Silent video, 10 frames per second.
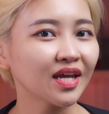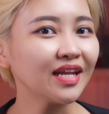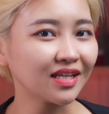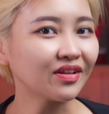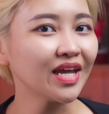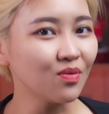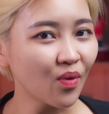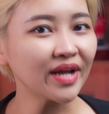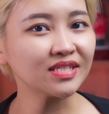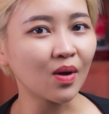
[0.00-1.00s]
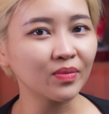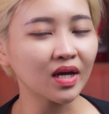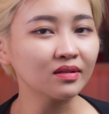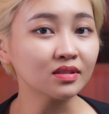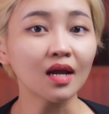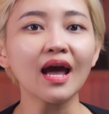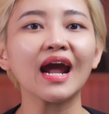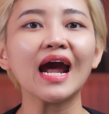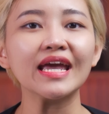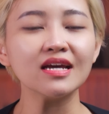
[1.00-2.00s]
cái này thảo thấy cũng quan trọng nè đó là
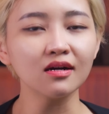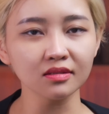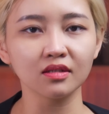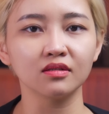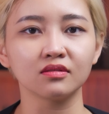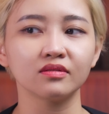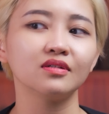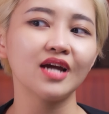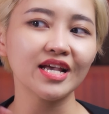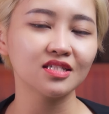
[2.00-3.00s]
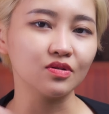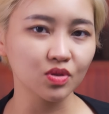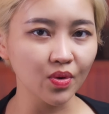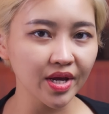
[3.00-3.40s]
gây ấn tượng gây sự chú